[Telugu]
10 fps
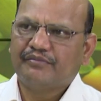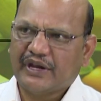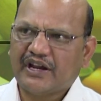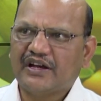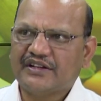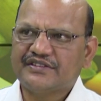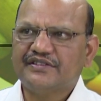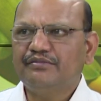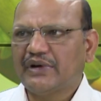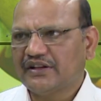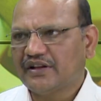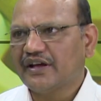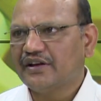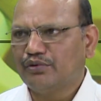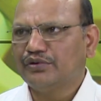మెకానిజం మన
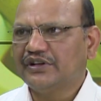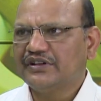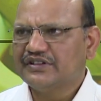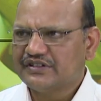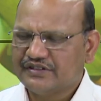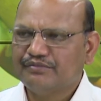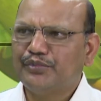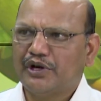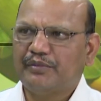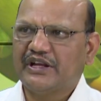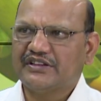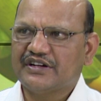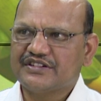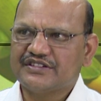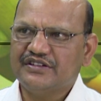దగ్గర ఉంది సింపుల్
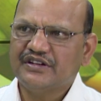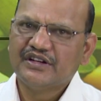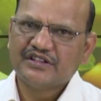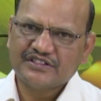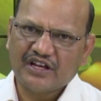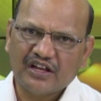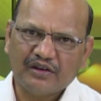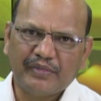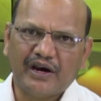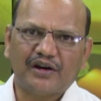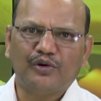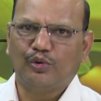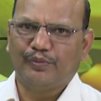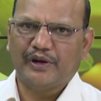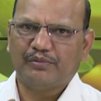మెథడ్స్ చాలా బాగా
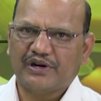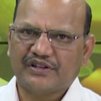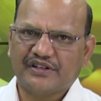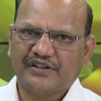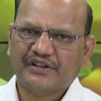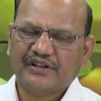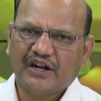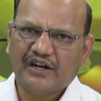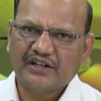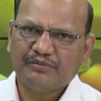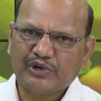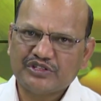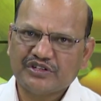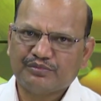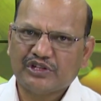ఉపయోగపడతాయి అంటే ఇప్పుడు
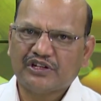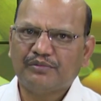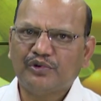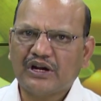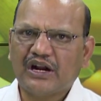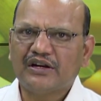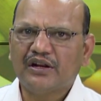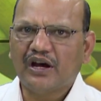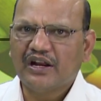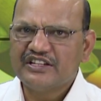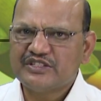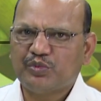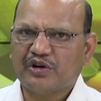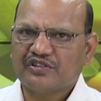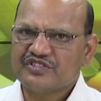చెప్తున్నాము కండలు
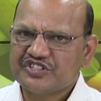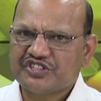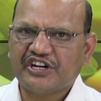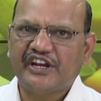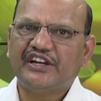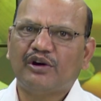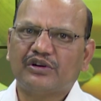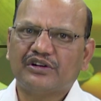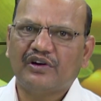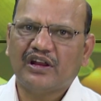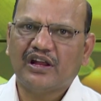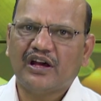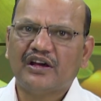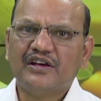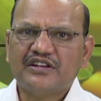అలిసిపోవటం స్ట్రెయిన్ అవటం వల్ల
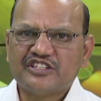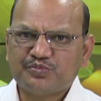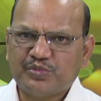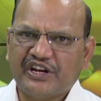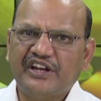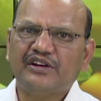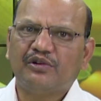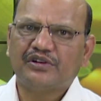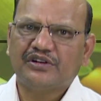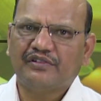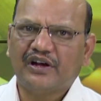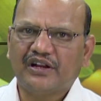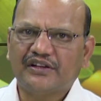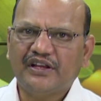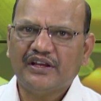స్ప్రెయిన్ అవటం
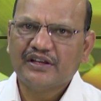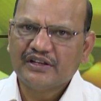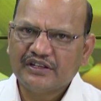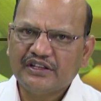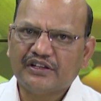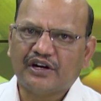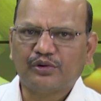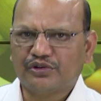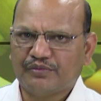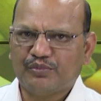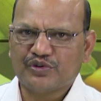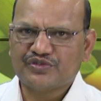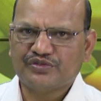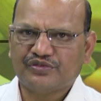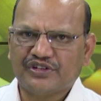వల్లనే ఈ నడువు నొప్పి
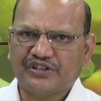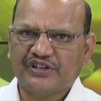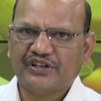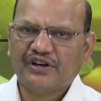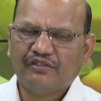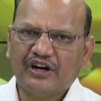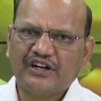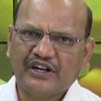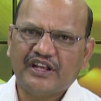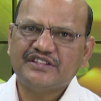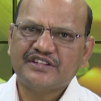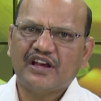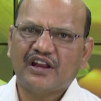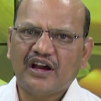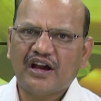వస్తూ ఉంటుంది వాటిని ఏం
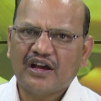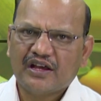చేయాలా